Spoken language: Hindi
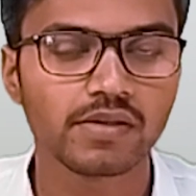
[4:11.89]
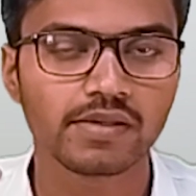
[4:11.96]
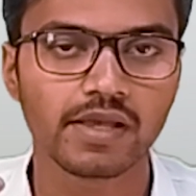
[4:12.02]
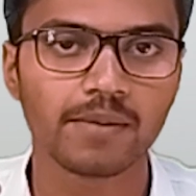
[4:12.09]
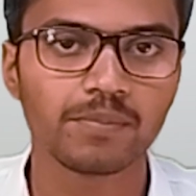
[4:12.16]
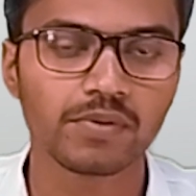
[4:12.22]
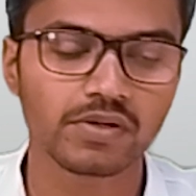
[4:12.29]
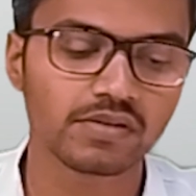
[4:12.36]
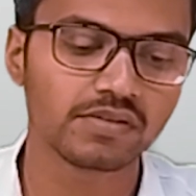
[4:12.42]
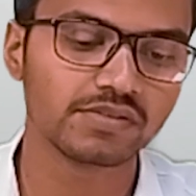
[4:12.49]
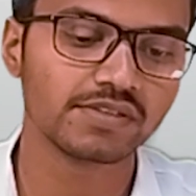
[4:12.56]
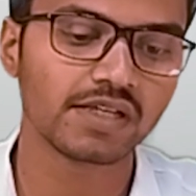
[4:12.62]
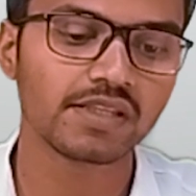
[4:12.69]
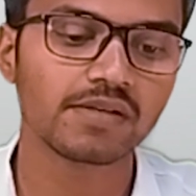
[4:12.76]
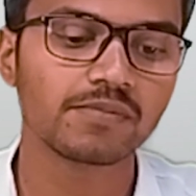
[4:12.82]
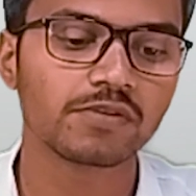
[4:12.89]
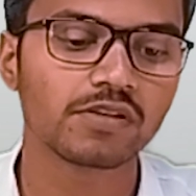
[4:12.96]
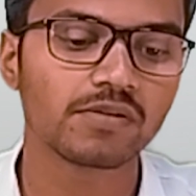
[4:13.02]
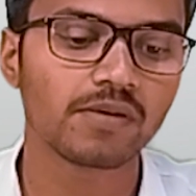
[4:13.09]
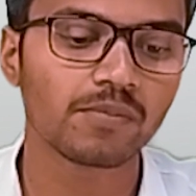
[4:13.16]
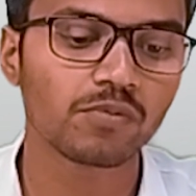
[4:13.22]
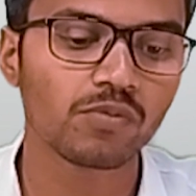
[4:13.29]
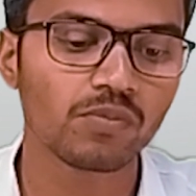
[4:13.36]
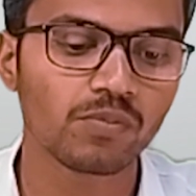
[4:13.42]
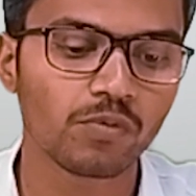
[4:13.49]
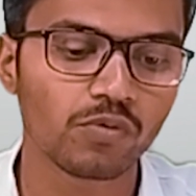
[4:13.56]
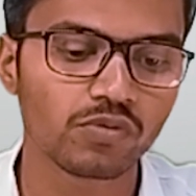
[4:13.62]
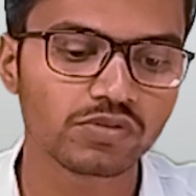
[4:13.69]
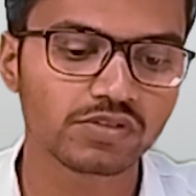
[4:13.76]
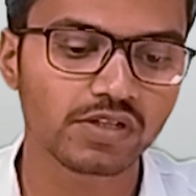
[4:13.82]
यहाँ पर ज़्यादा मतलब आपको
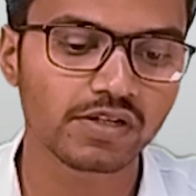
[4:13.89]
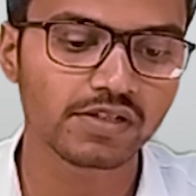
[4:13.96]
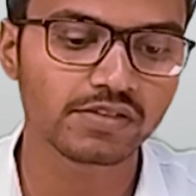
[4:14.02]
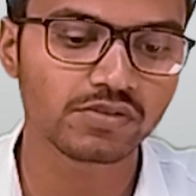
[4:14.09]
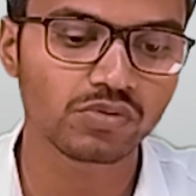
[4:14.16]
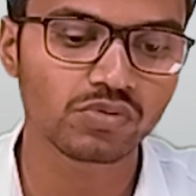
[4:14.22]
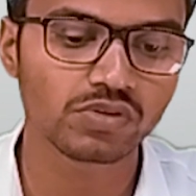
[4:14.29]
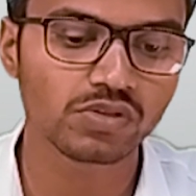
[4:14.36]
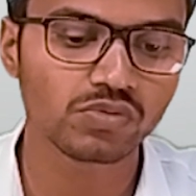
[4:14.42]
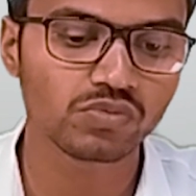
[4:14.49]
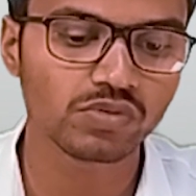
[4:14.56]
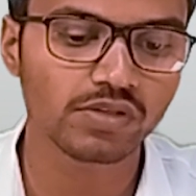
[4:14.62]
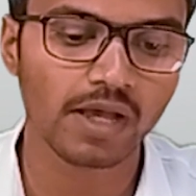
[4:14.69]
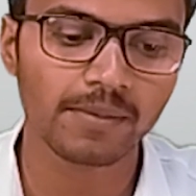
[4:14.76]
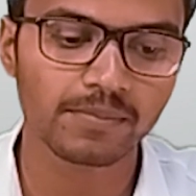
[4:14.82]
फोकस करने की ज़रूरत नहीं होती